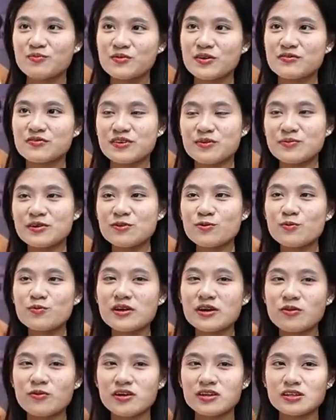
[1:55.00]
bởi vì em
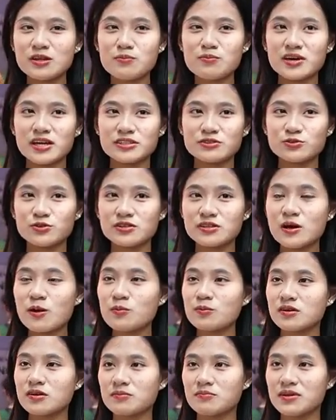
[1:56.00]
cũng đang quan tâm ngành truyền
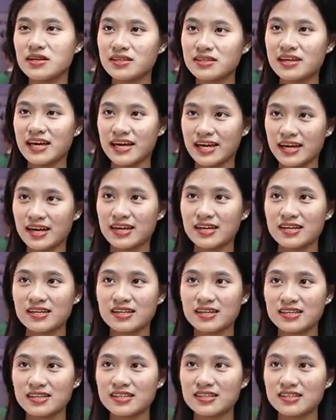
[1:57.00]
thông ở bên này.
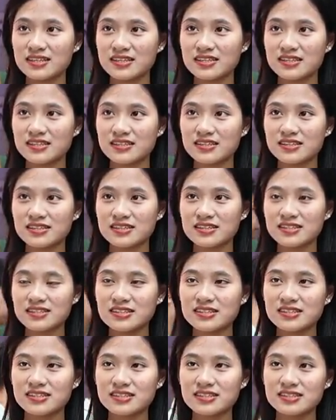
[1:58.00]

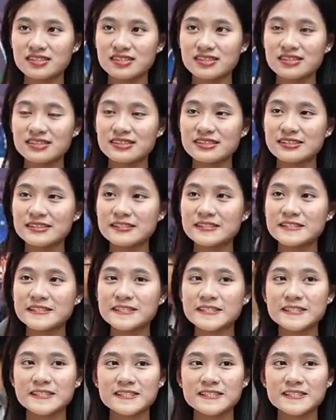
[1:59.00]
Thì khi mà được nghe